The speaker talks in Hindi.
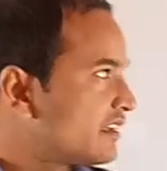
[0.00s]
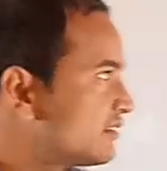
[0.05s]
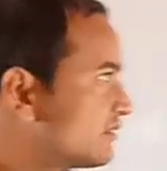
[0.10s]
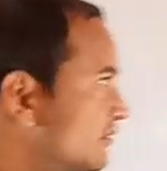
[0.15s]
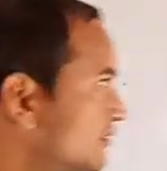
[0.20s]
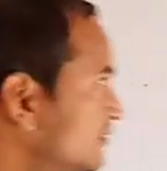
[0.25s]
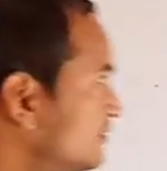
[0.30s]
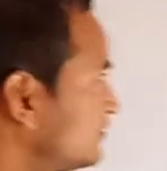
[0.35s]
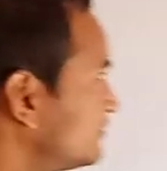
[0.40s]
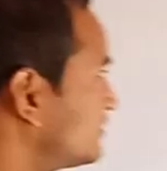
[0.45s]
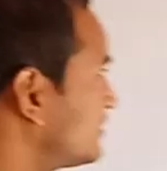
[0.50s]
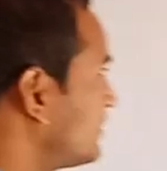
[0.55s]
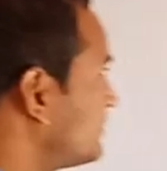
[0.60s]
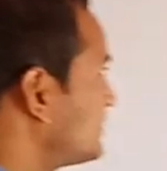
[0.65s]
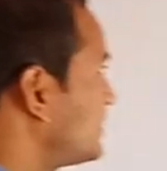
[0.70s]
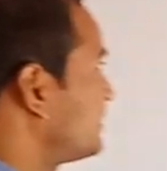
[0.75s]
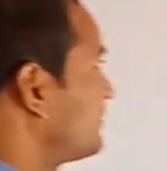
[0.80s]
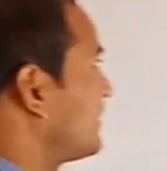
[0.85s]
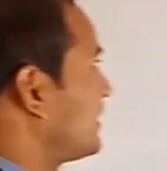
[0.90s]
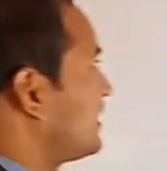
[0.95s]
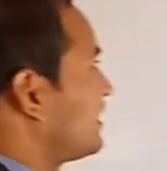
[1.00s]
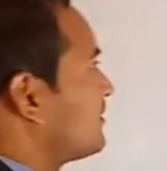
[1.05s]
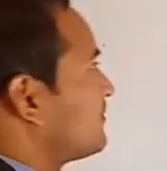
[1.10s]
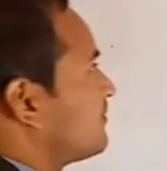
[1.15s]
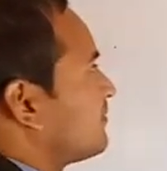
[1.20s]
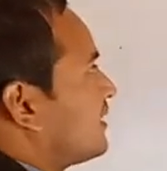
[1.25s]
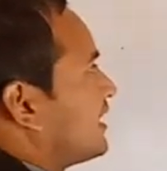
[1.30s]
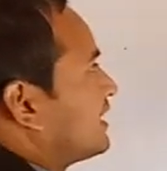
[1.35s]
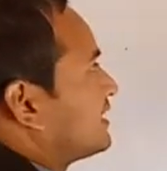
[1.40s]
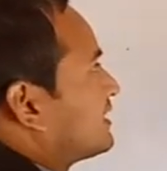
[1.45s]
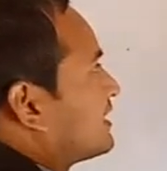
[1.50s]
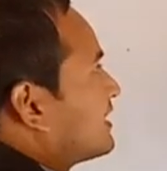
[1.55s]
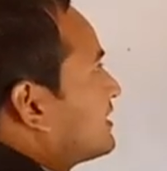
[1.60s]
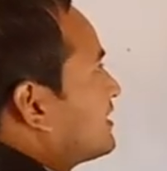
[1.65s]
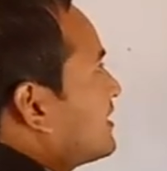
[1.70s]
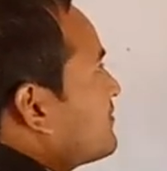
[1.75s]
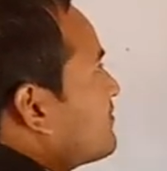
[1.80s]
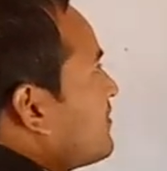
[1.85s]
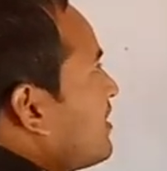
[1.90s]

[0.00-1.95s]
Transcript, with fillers: तो सबसे पहले बात करते हैं